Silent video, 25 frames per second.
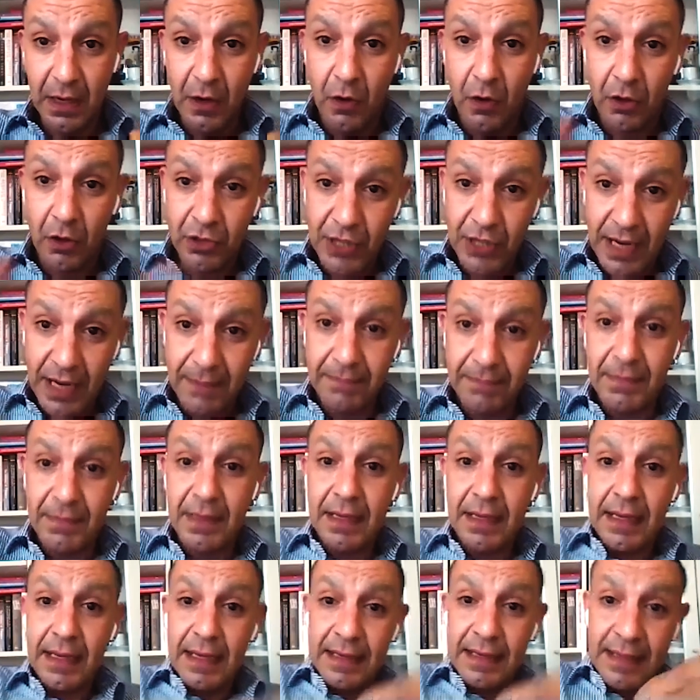Hocam
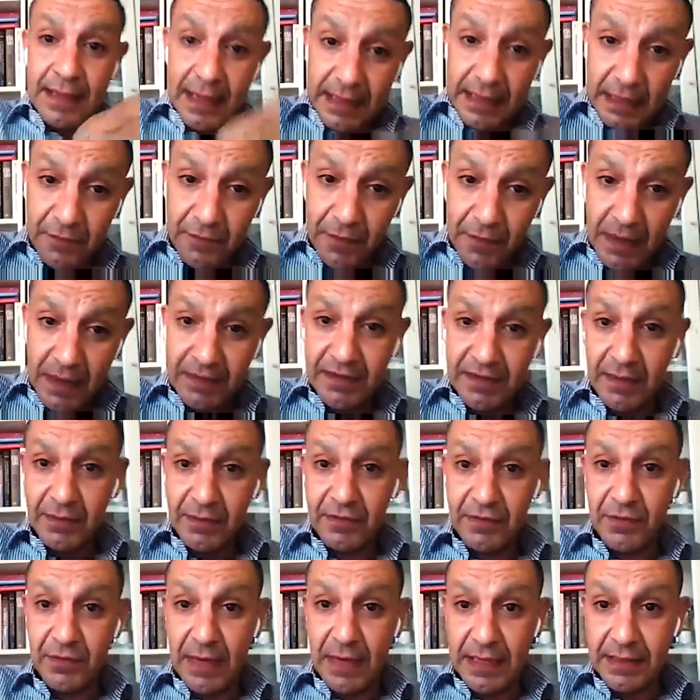nakit
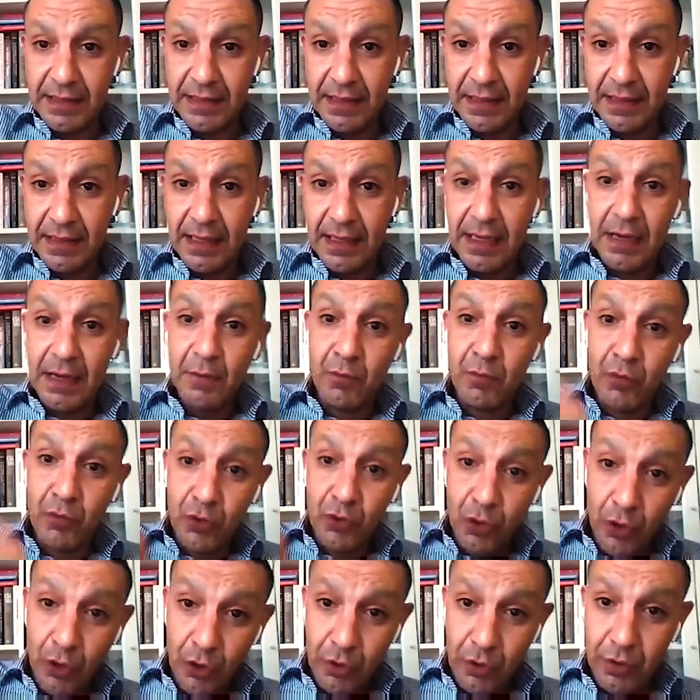fazlamız var.
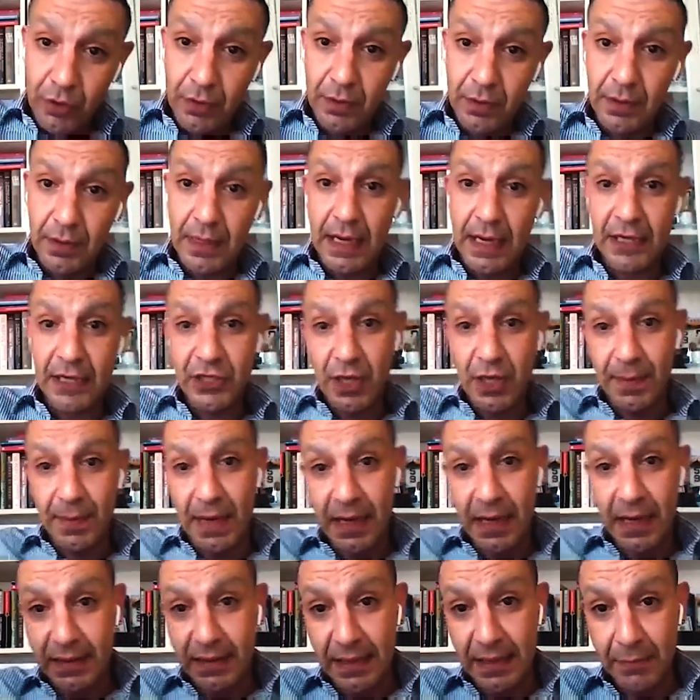Bunu
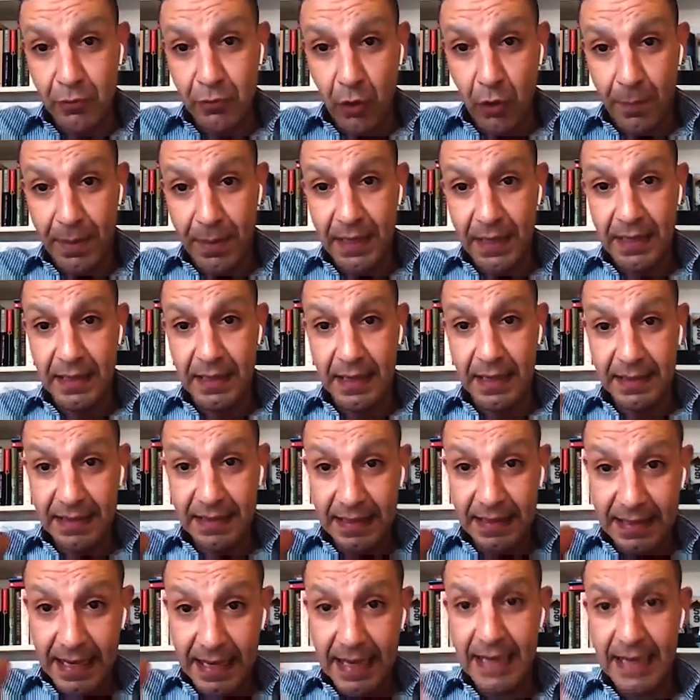acaba kripto
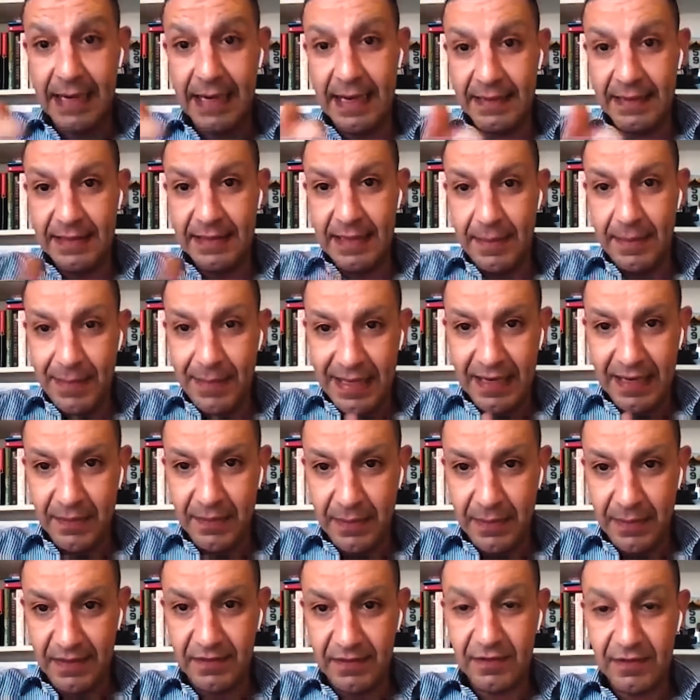paralarda değerlendirebilir
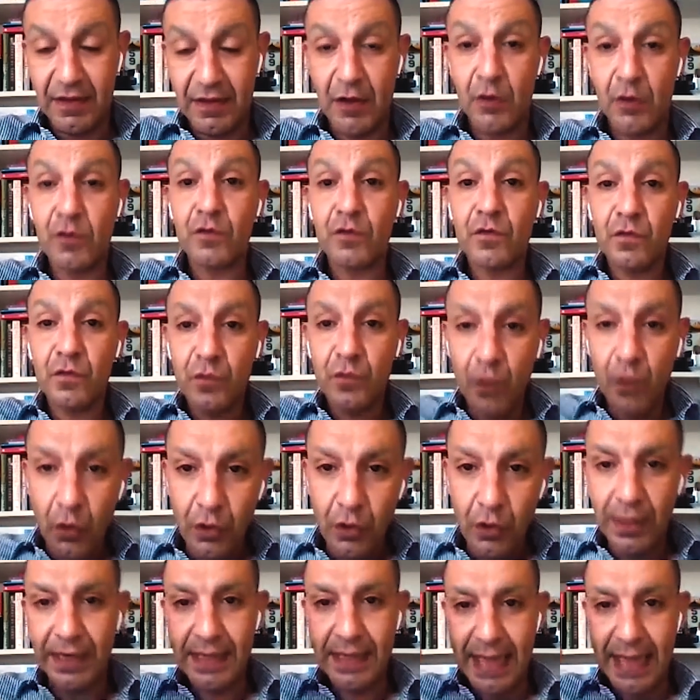miyiz?
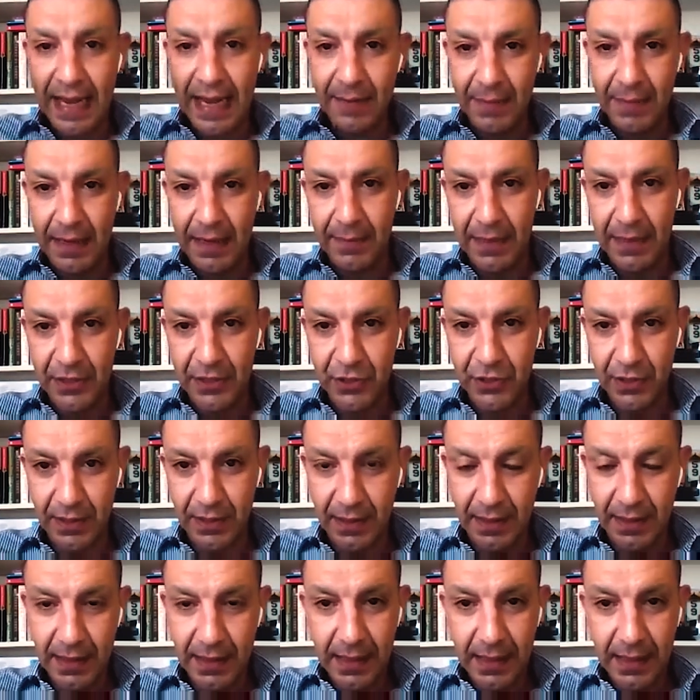soruları gelmeye başladı.